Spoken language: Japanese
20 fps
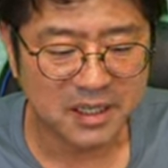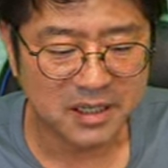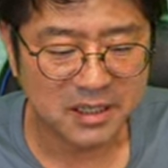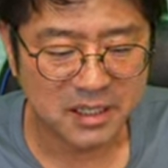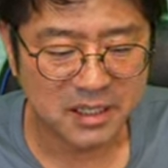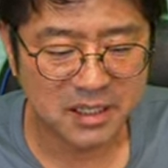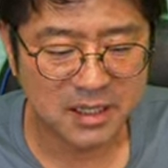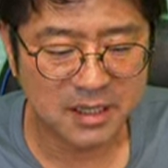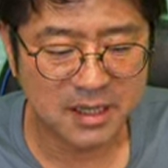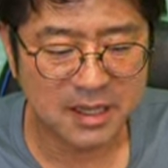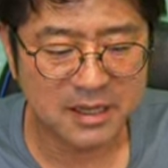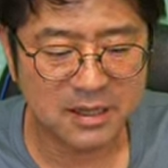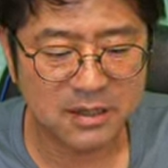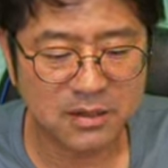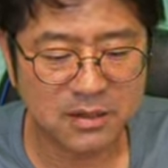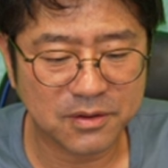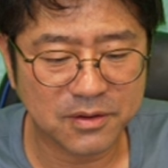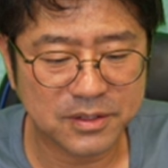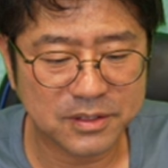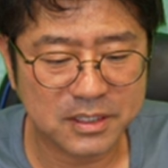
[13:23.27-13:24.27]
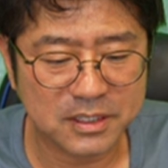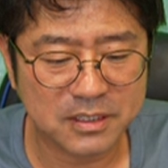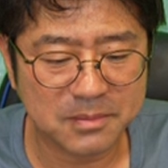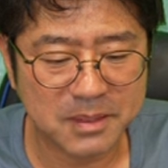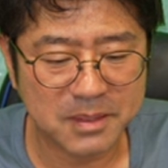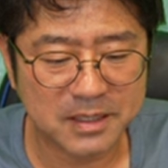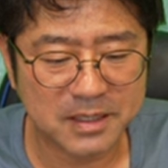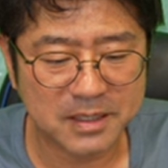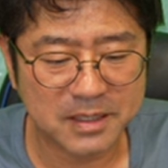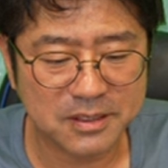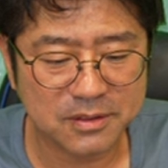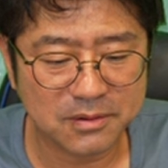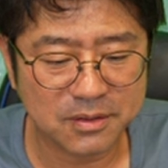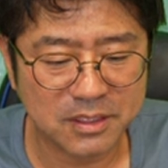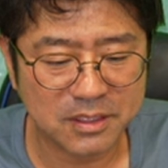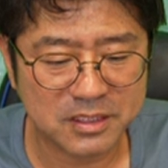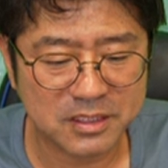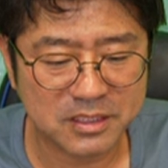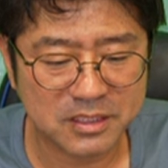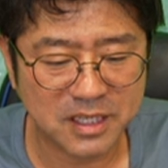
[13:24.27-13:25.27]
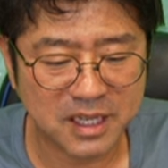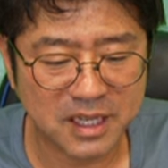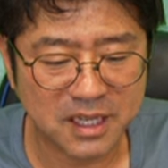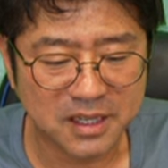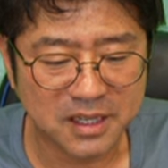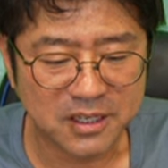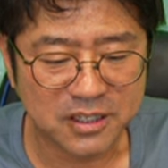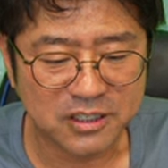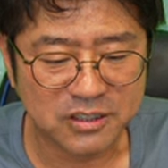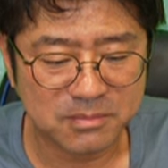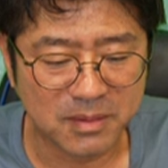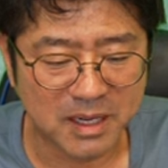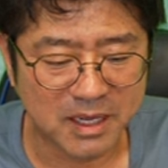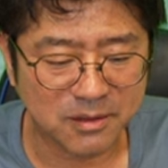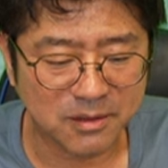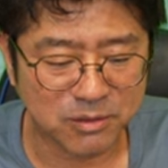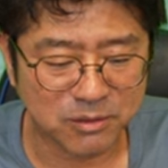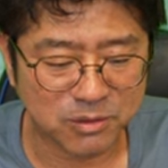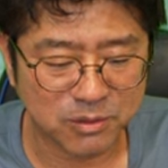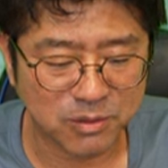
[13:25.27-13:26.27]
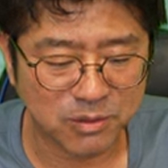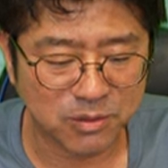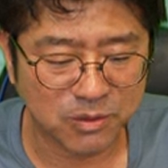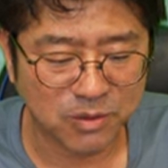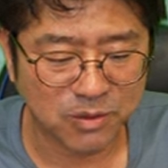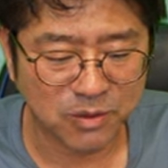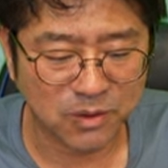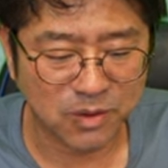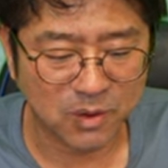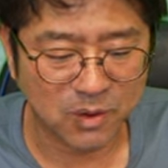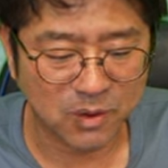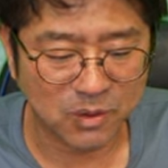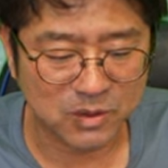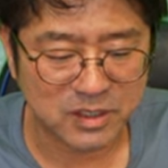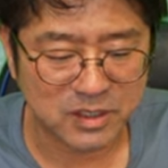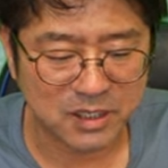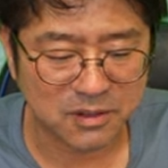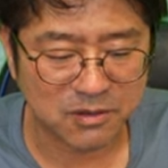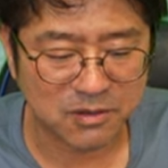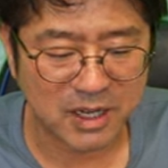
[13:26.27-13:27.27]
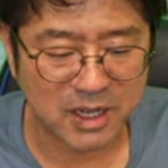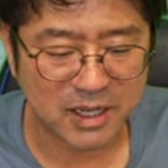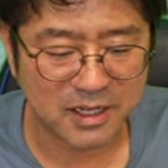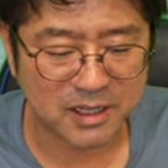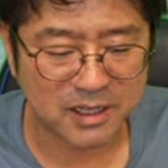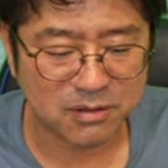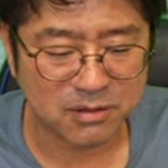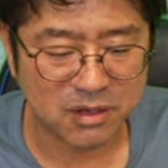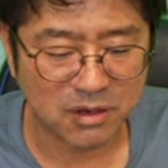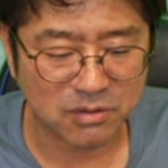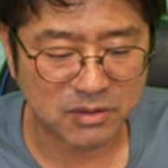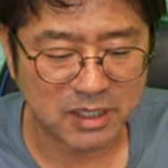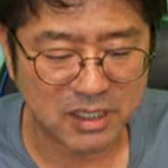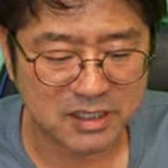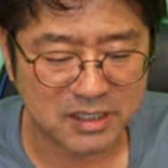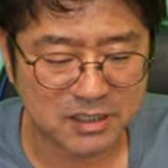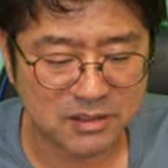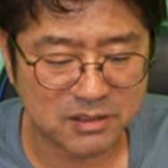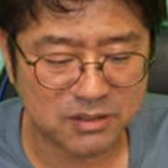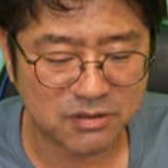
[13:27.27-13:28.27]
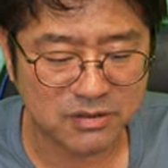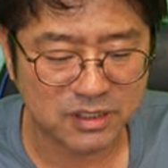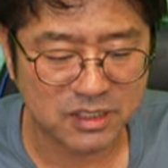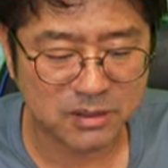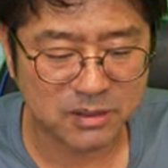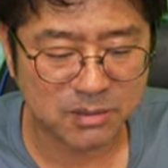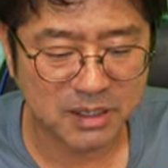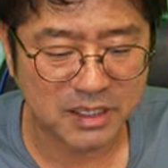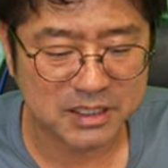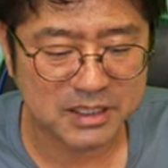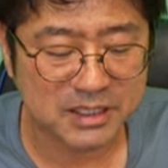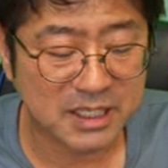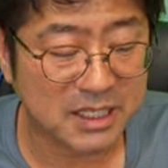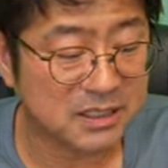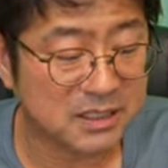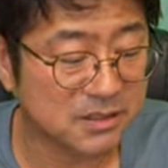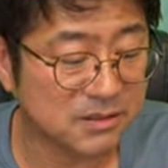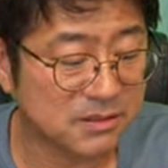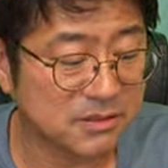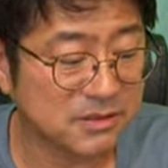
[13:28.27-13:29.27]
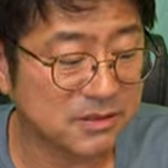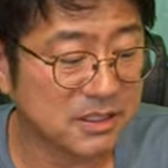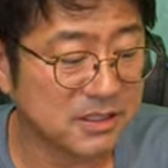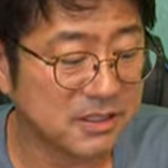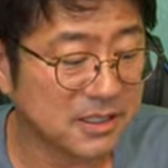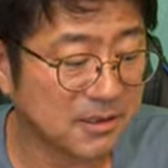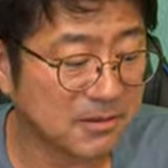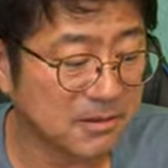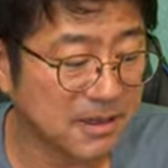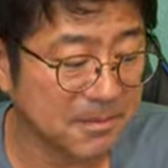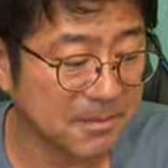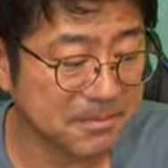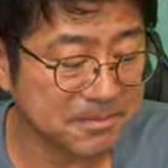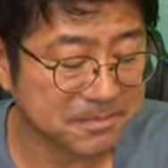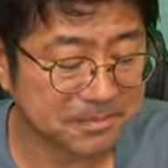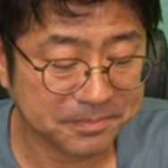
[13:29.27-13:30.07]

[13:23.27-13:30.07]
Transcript: ダダダッと置いてしまったりとかしてうまいことこう前後関係とかを出せるようにとかしたりするんですけどね。